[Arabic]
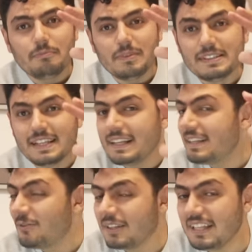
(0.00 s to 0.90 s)
بس انا
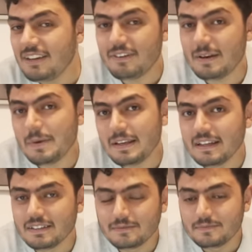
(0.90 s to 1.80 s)
دلوقتي ليه في
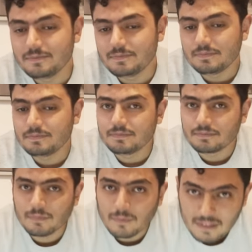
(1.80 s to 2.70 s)
المانيا
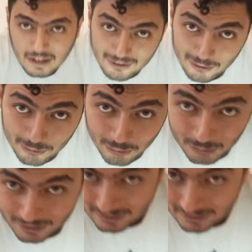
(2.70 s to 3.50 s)
تعال اقول لكم